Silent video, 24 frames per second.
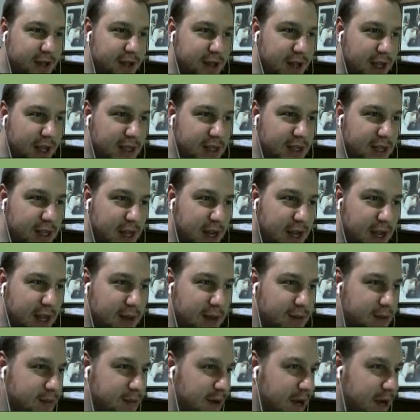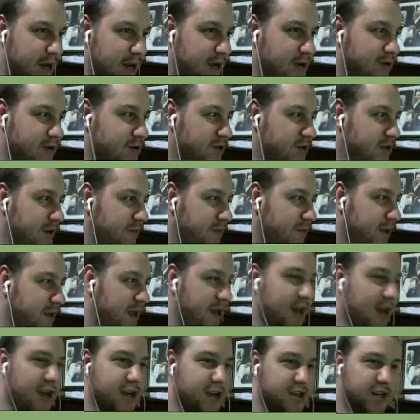Destere kimdi? Marangoz kimdi?